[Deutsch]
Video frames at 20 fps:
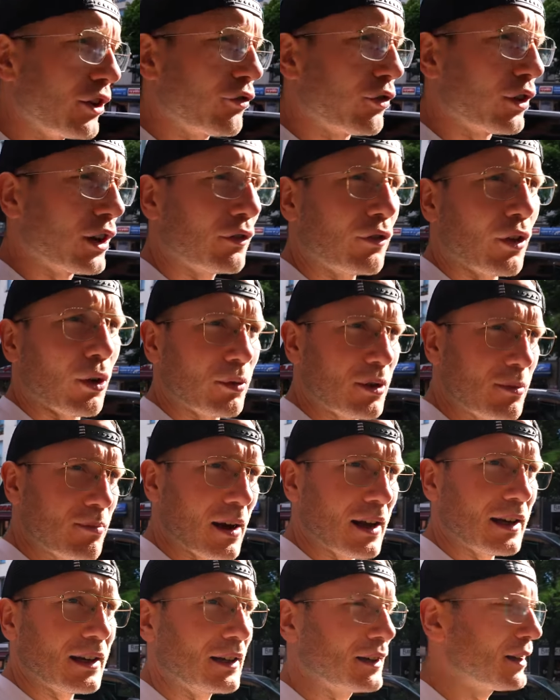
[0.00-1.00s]
ihr euch wundert, warum die
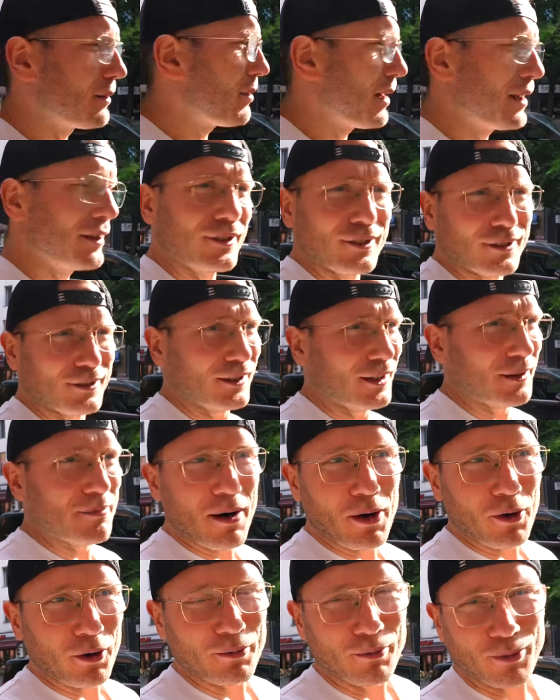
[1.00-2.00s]
beiden nicht dabei sind, ich
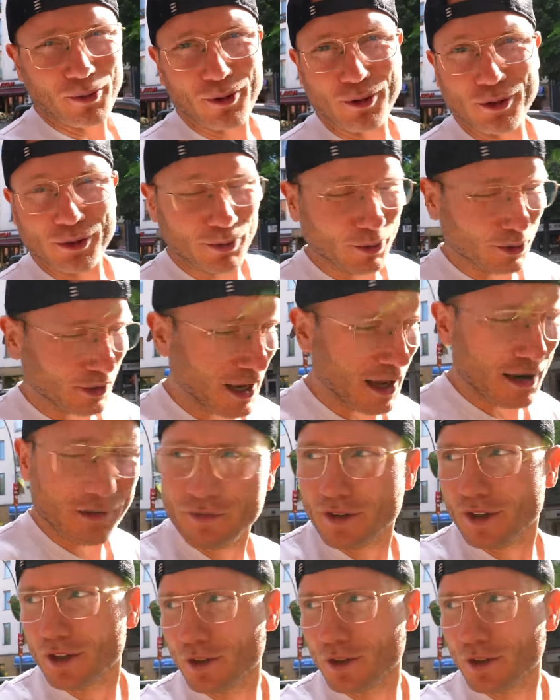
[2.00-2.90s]
mache heute Morgen spontan ein